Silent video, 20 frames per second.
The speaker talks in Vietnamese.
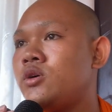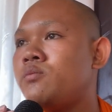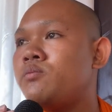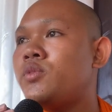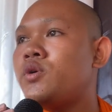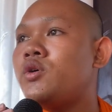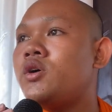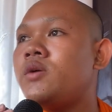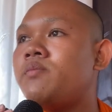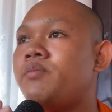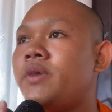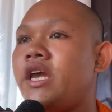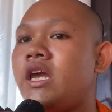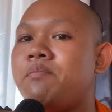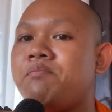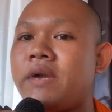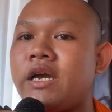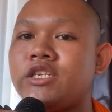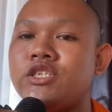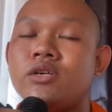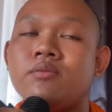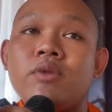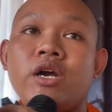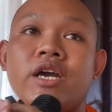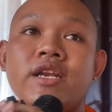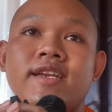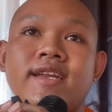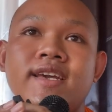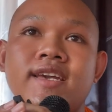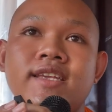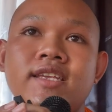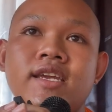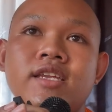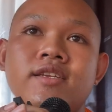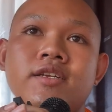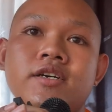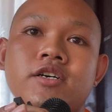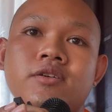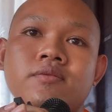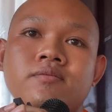Cô bê bà chỗ bà nê nhịn
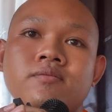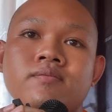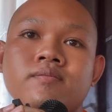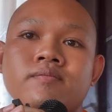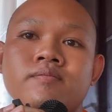nhộm